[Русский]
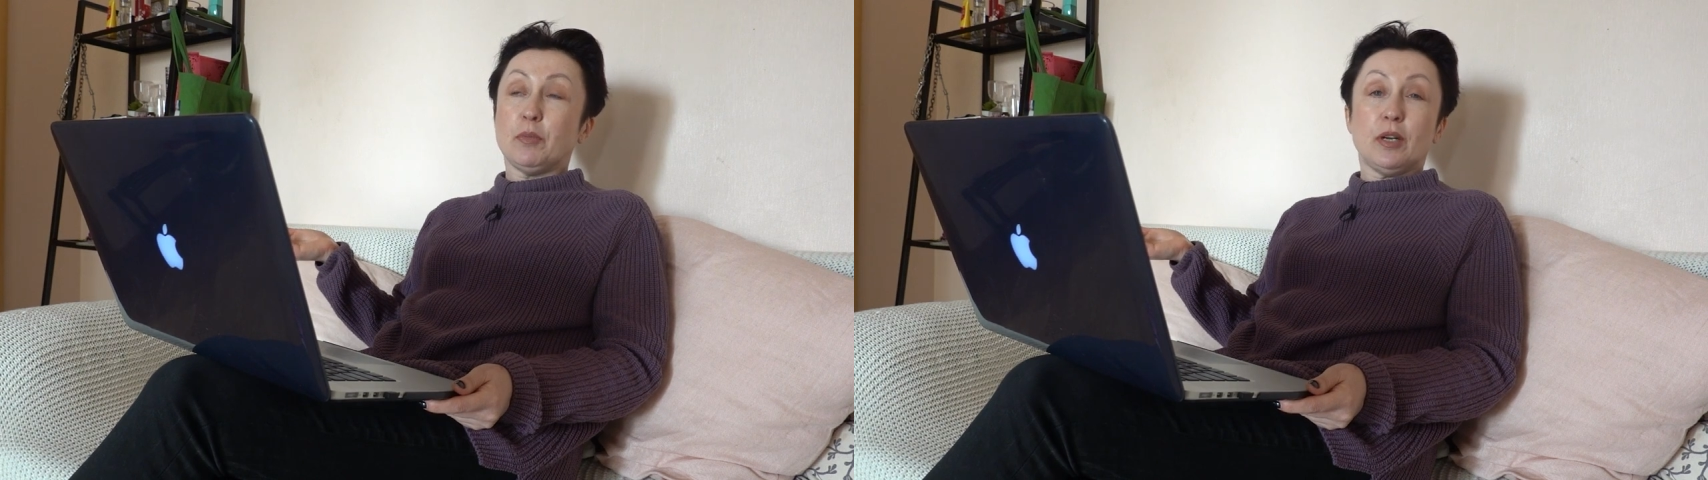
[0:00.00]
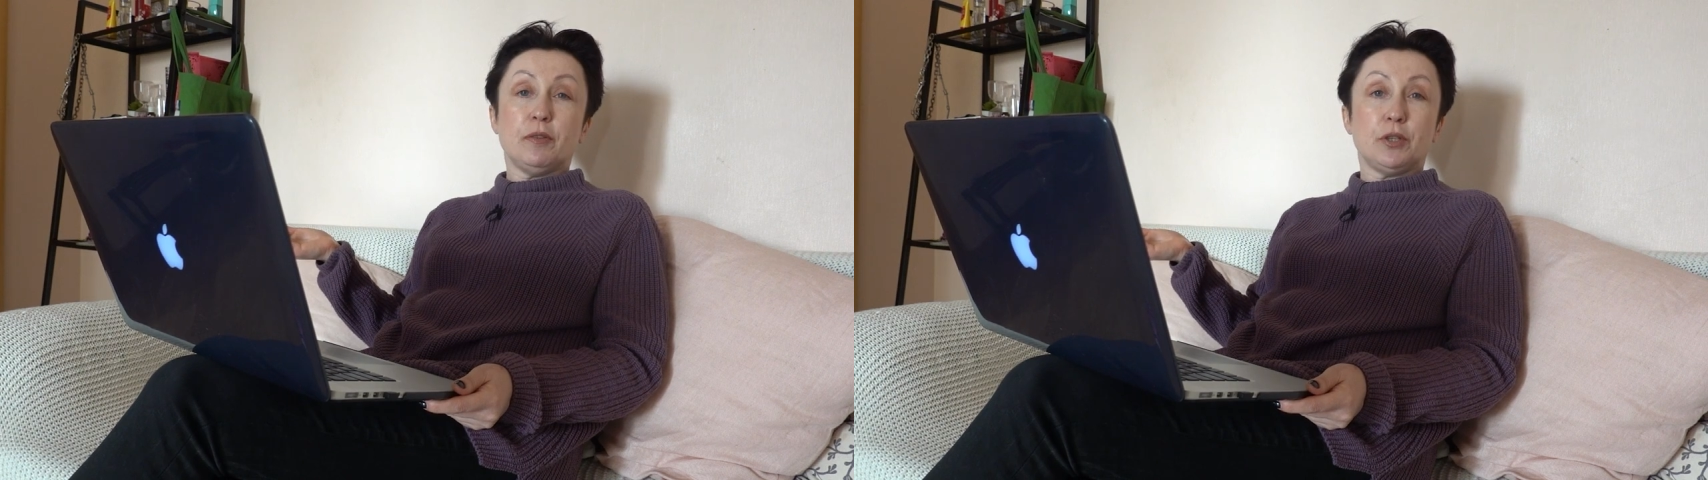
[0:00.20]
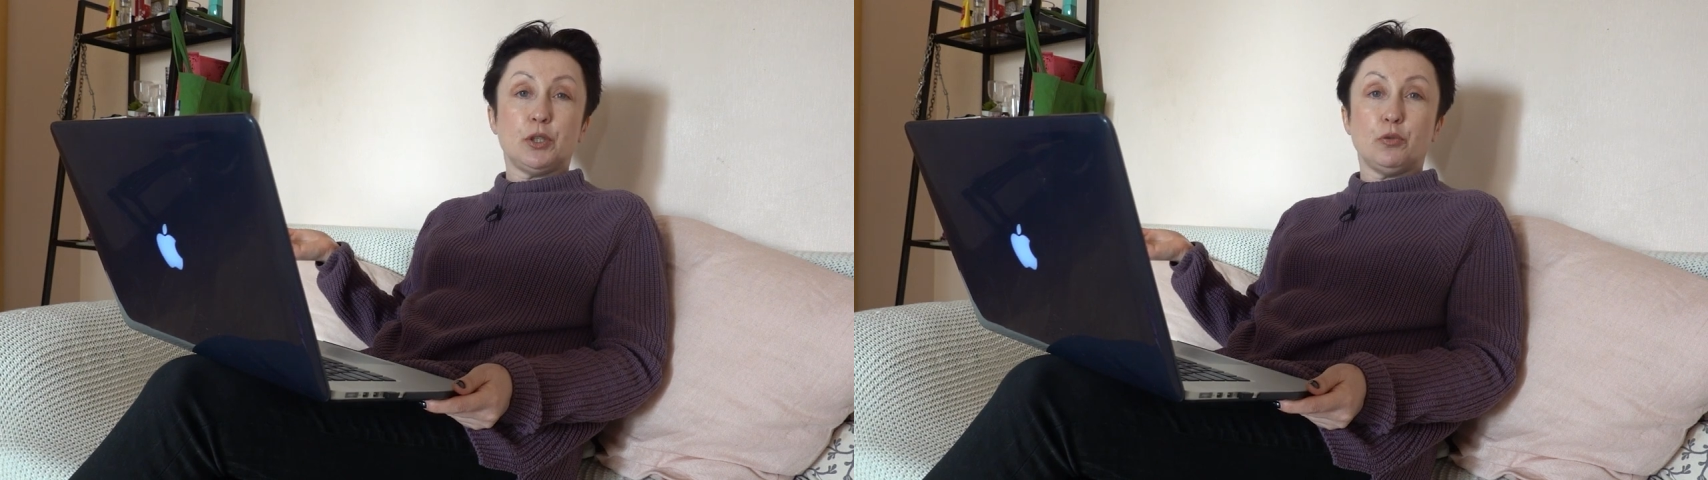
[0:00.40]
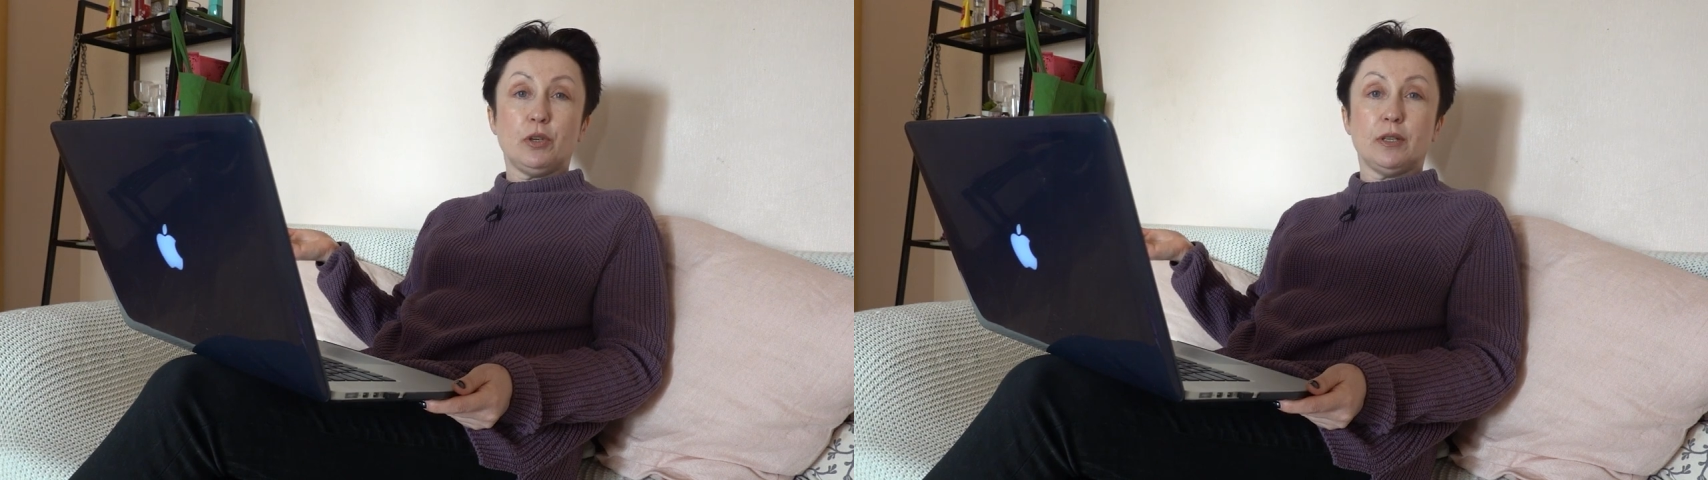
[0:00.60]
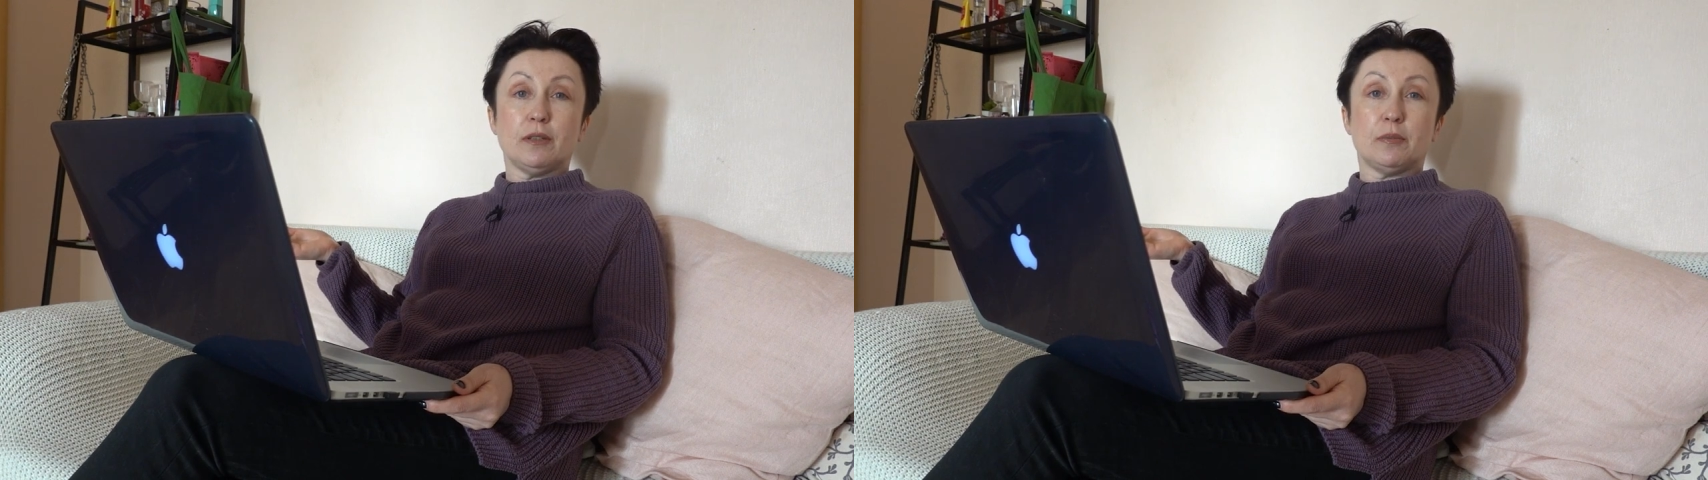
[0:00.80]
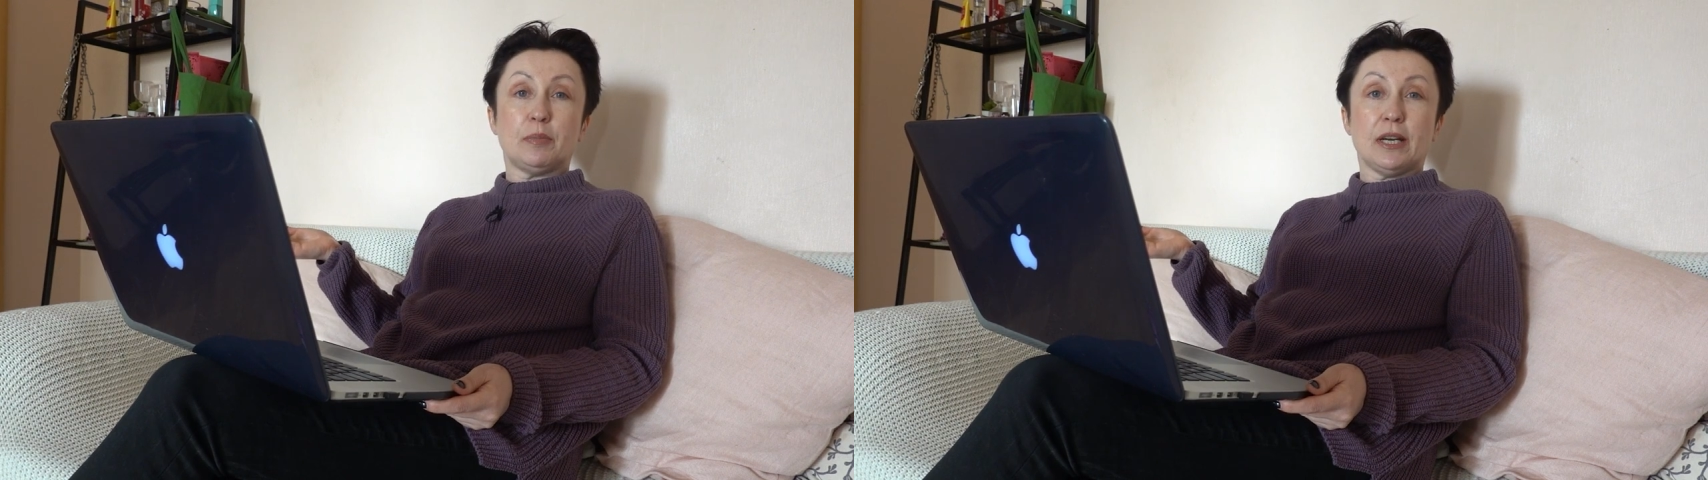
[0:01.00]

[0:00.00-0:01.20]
были в июле,